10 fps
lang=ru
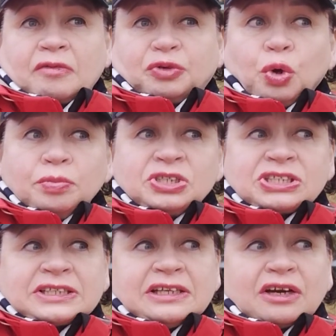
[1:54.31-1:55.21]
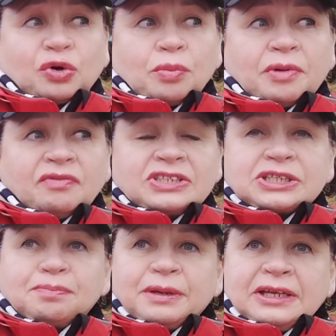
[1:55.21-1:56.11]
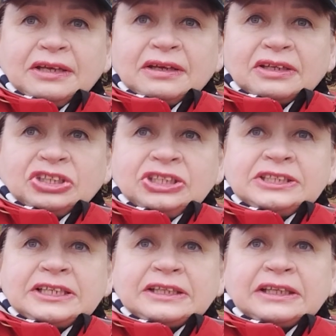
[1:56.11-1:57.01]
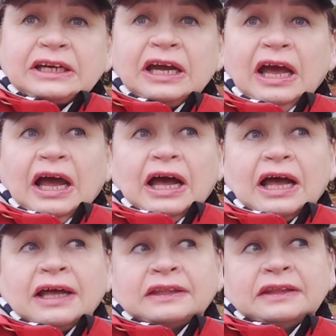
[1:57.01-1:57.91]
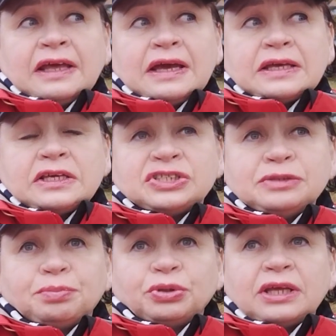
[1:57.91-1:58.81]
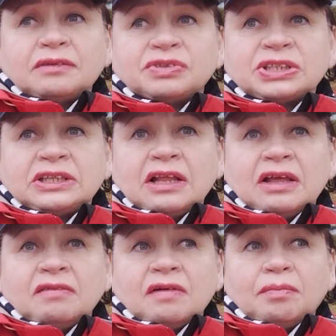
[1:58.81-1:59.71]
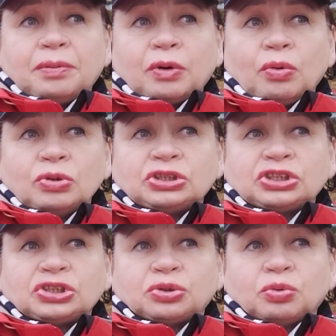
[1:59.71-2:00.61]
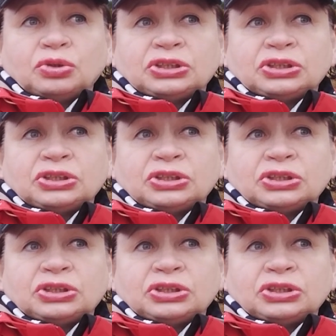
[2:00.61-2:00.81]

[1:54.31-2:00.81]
в том числе, кроме вышеперечисленных, одна из депутатов задала вопрос, что